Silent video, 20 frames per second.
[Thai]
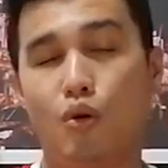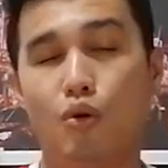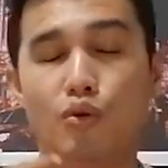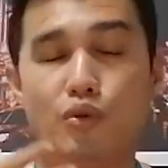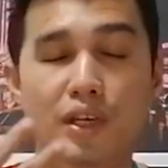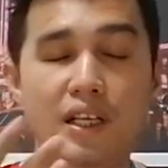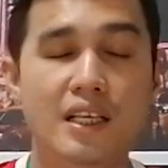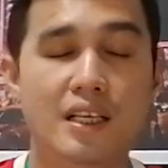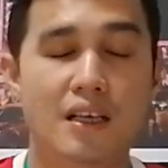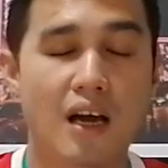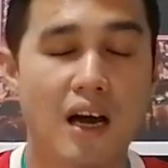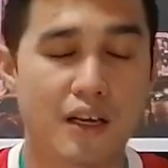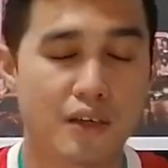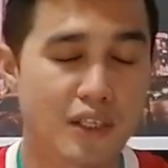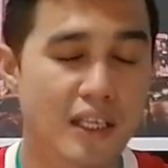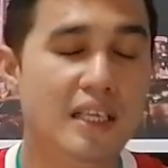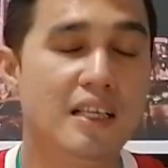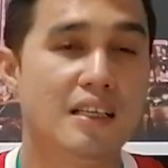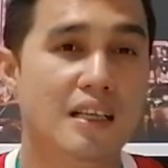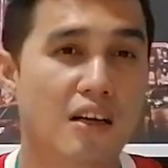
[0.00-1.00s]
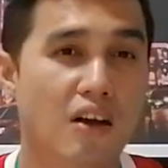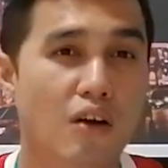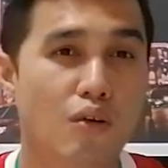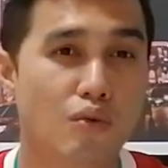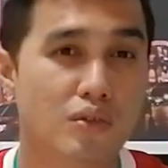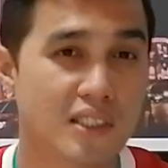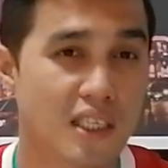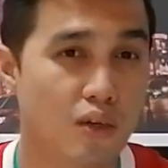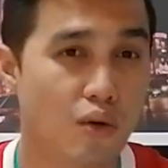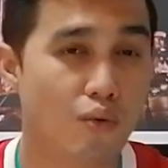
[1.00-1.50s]
คงนิ่งนิ่งแล้วก็
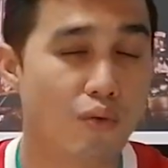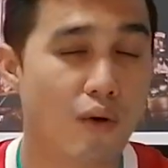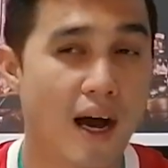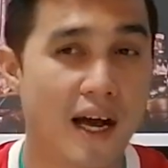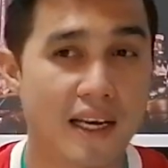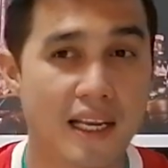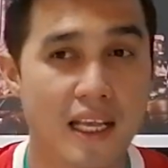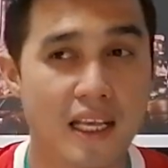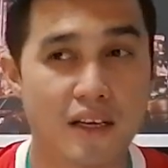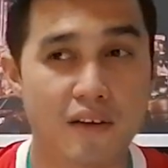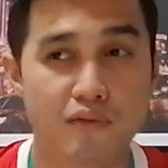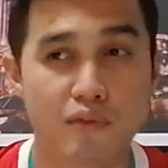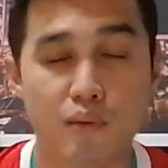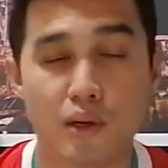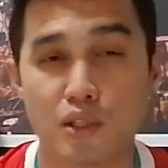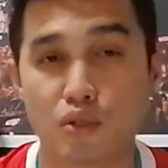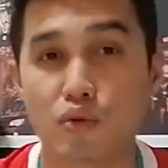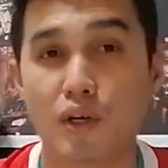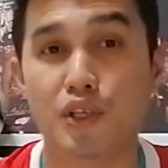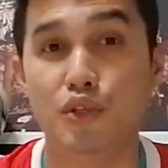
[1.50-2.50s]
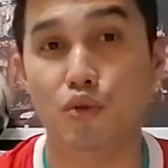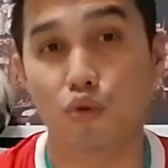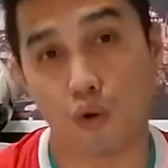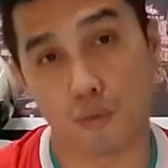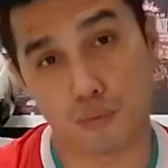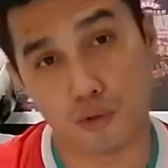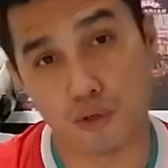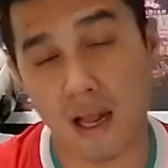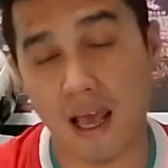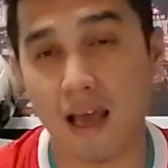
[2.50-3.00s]
คงเสนคงวา ในฟุตบอลช่วยยุโร
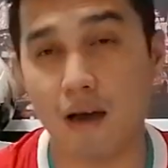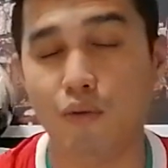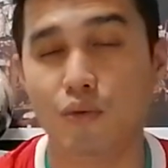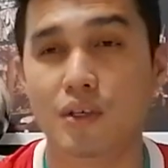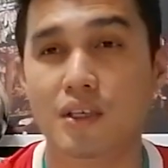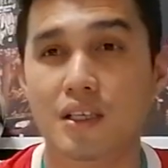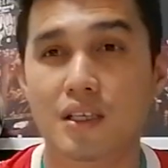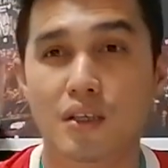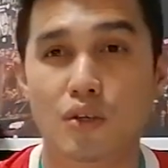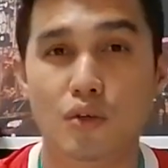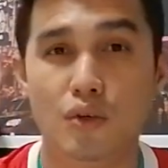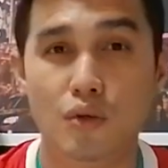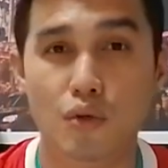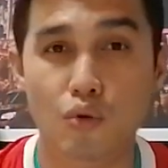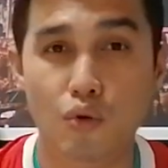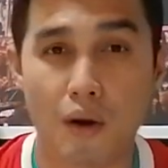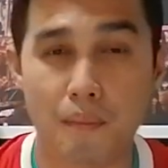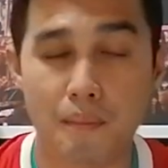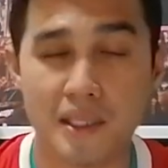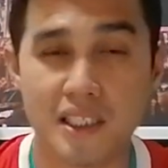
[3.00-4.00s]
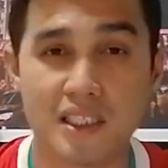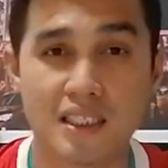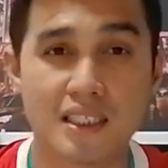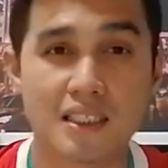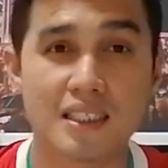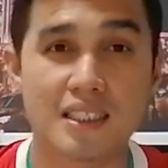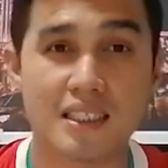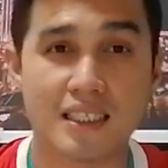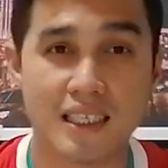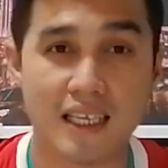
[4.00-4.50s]
ปอยู่แล้ว รวมไปถึ
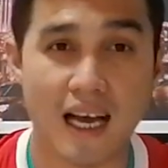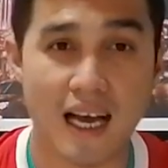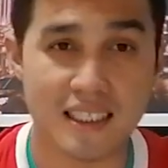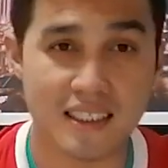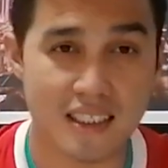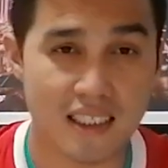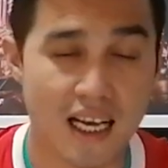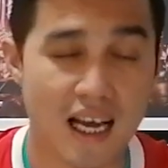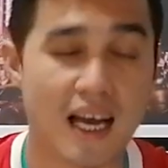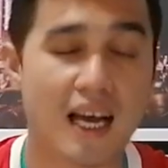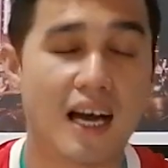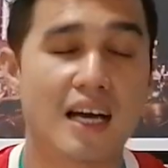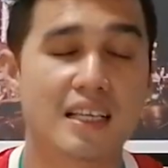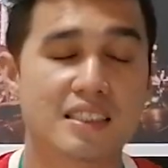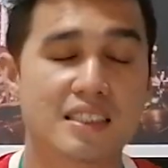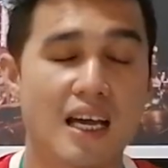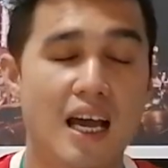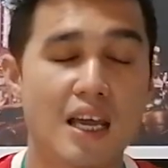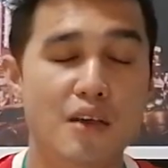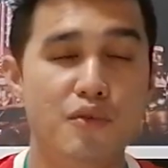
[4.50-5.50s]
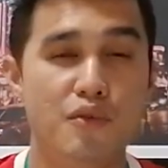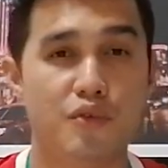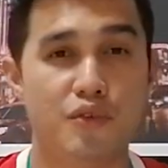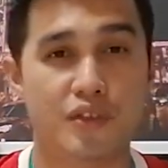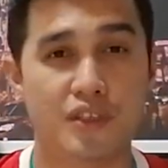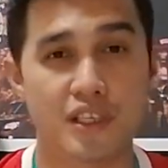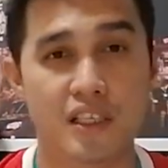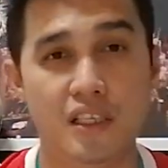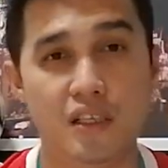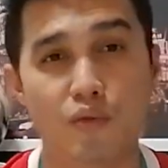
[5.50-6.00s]
งการจะใช้
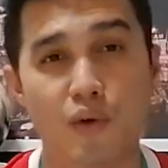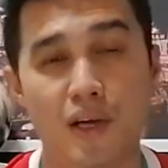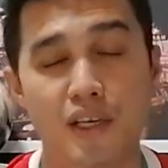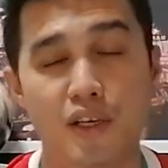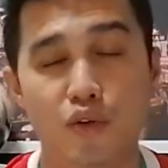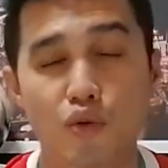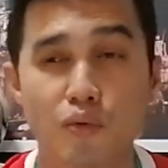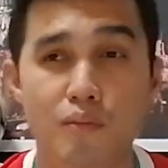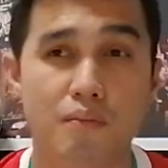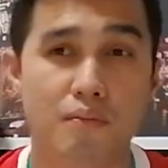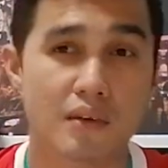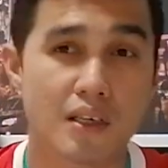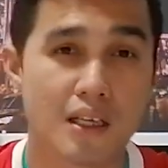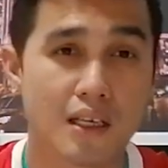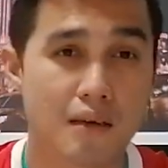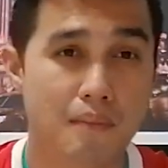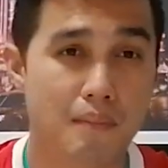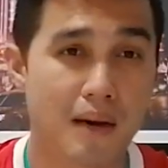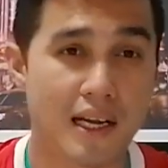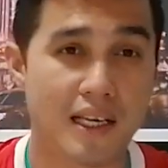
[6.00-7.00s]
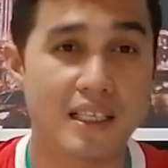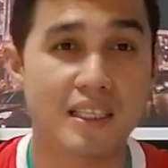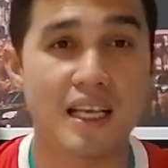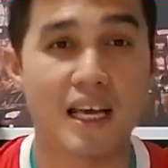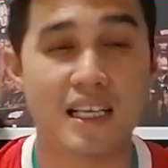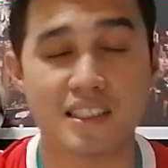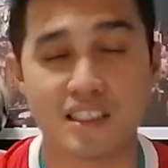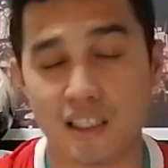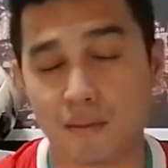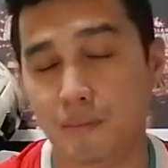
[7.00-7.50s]
ยินี่ไวเนดุมมาเล่น
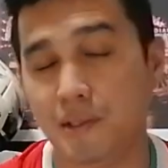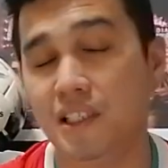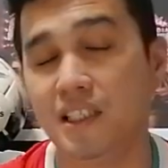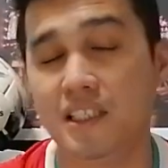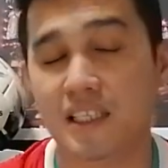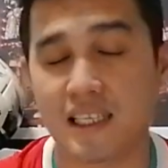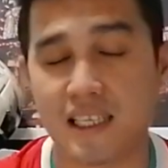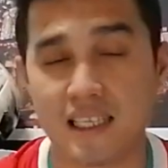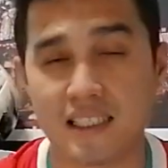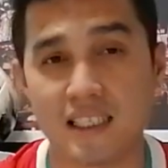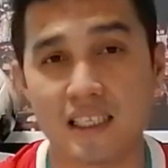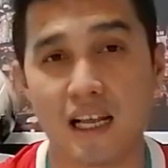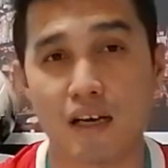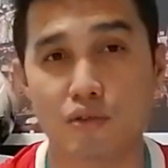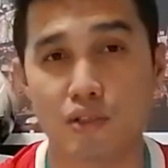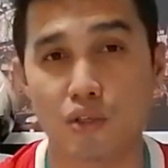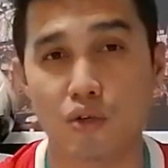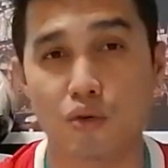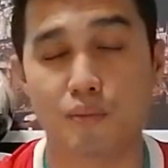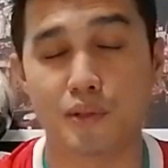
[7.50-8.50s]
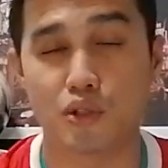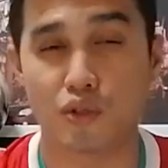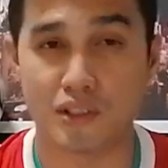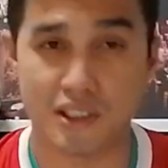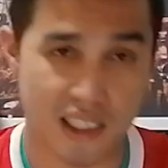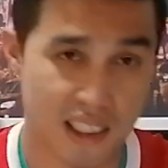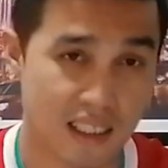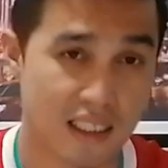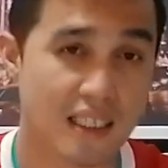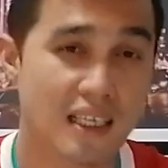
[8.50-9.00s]
แทนจีมิเนอร์ในนัดที่แล้วที่ลงเป็นตั
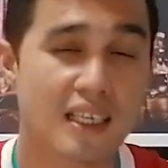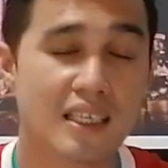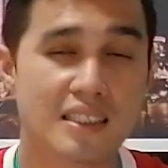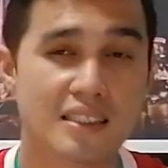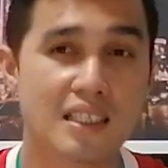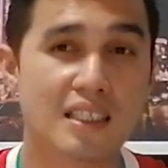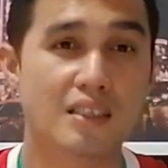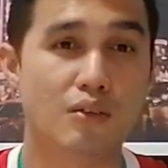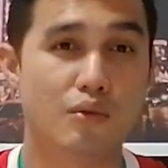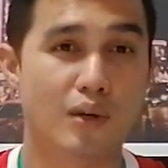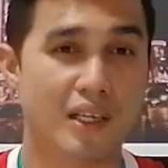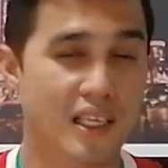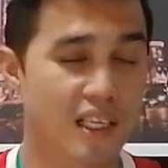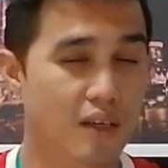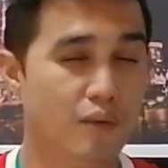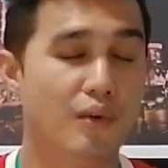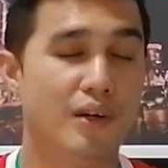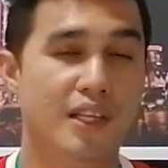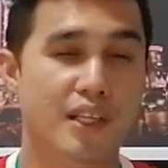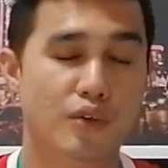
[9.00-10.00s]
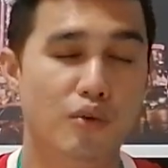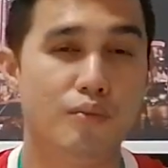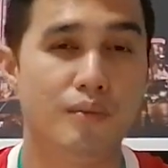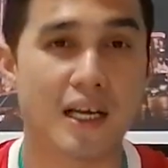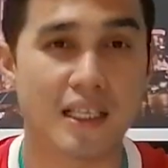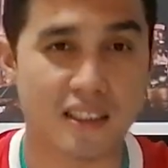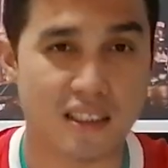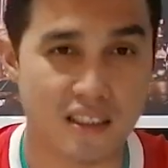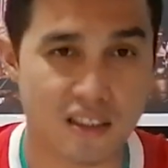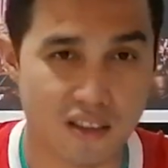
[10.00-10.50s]
วจริง ซึ่งวันนี้วเดนุ่ม
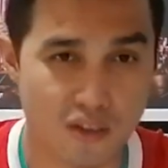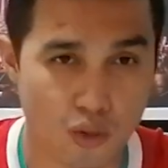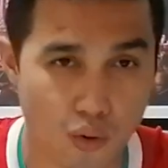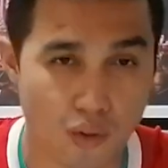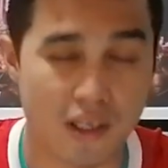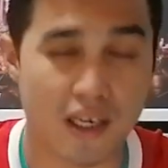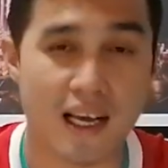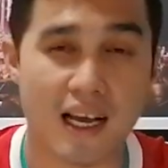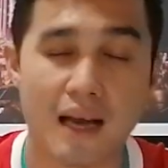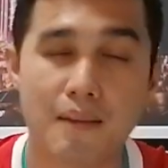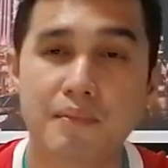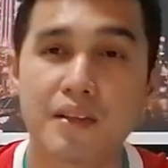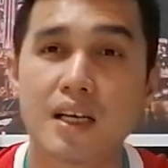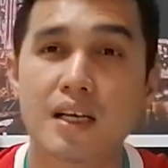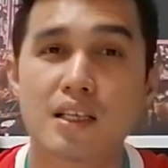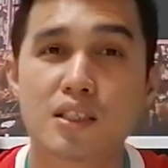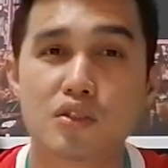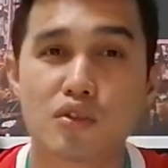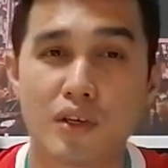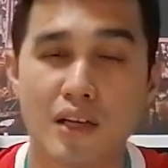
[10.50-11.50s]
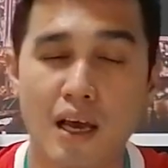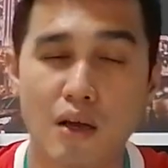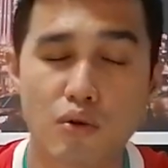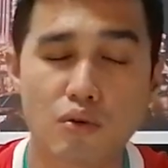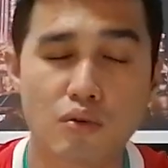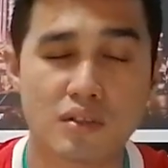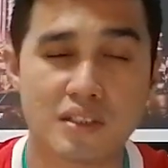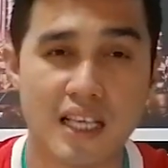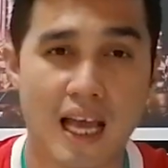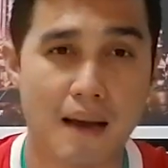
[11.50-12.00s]
น่าจะสดนะครับส่วนแนว
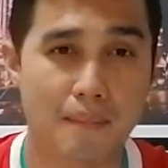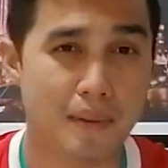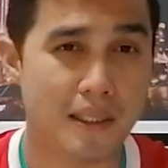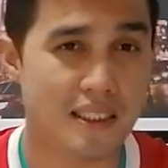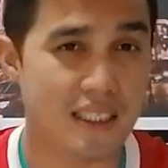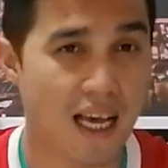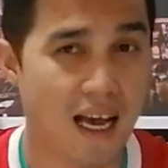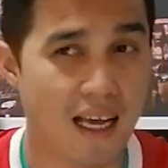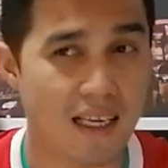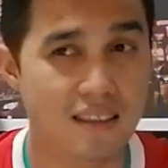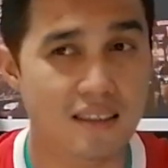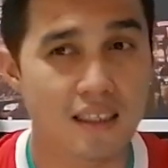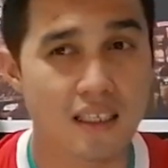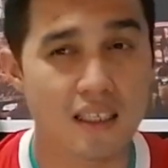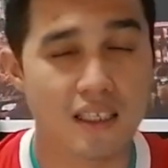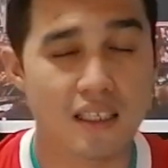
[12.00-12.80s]
ลูก 3 ประสาน